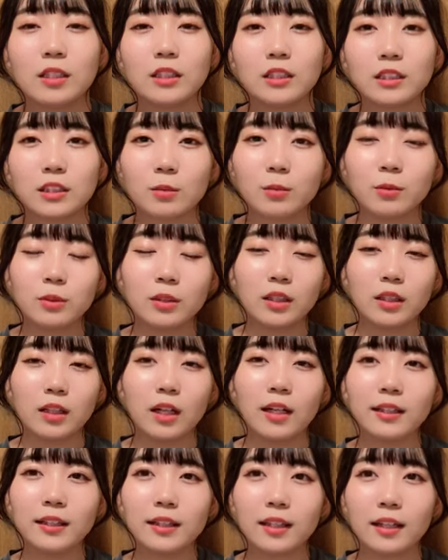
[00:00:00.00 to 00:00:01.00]
しかも
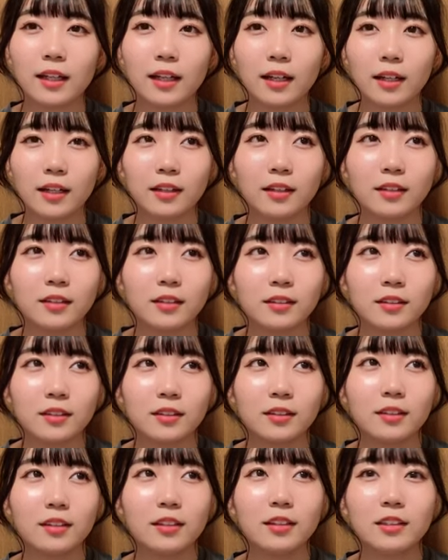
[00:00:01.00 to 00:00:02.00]
勝って
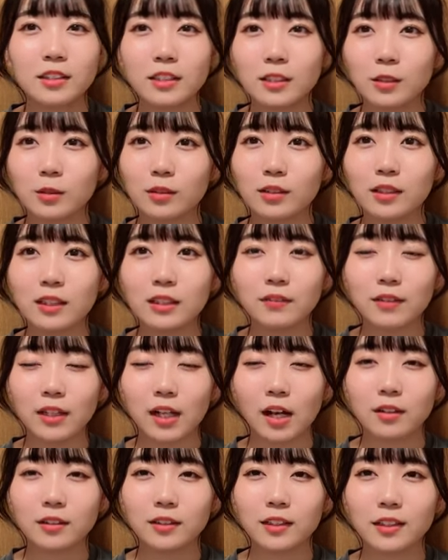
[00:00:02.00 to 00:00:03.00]
1位と2位は
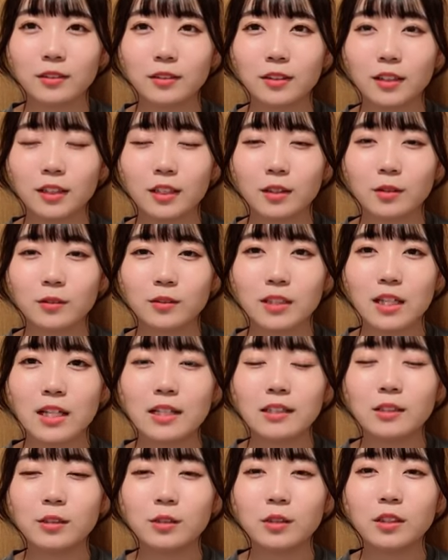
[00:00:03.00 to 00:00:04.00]
確約だけど
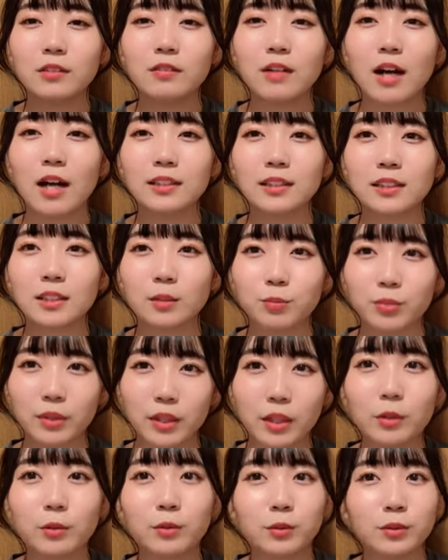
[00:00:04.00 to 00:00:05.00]
3位4位は
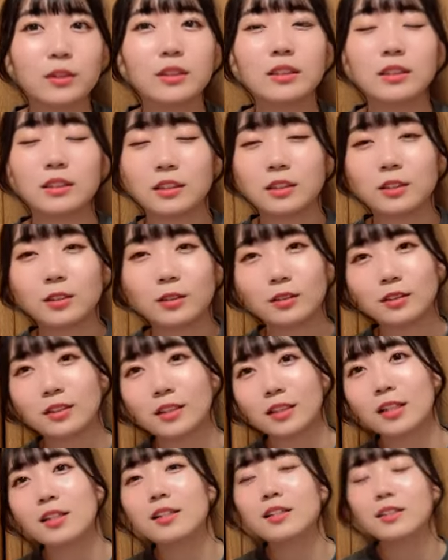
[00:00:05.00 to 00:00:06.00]
アジアプレーオフに進出
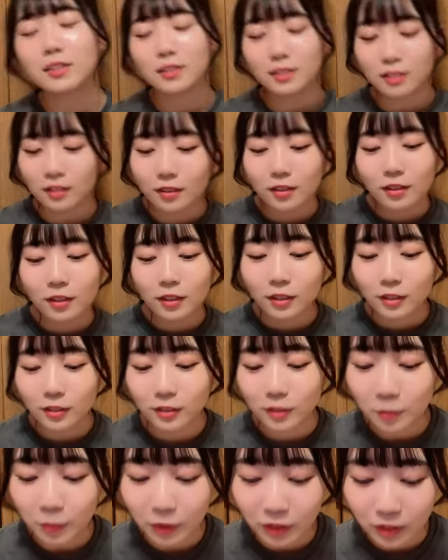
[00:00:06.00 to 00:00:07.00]
じゃないですか
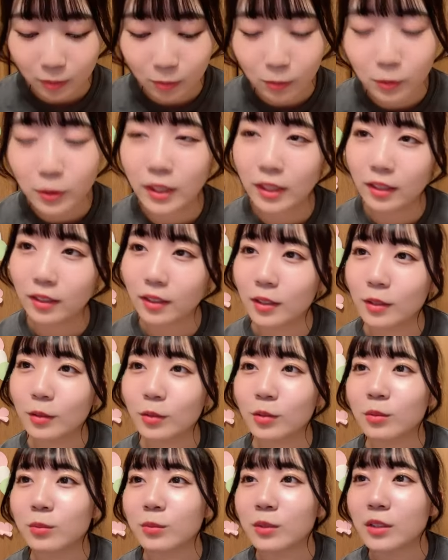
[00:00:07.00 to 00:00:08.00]
狭きもんやな
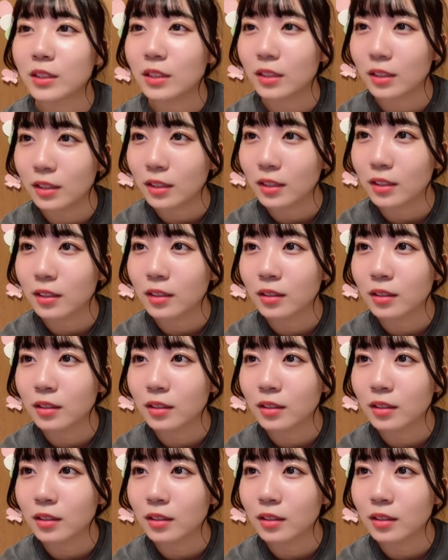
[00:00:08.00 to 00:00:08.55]
と思ってね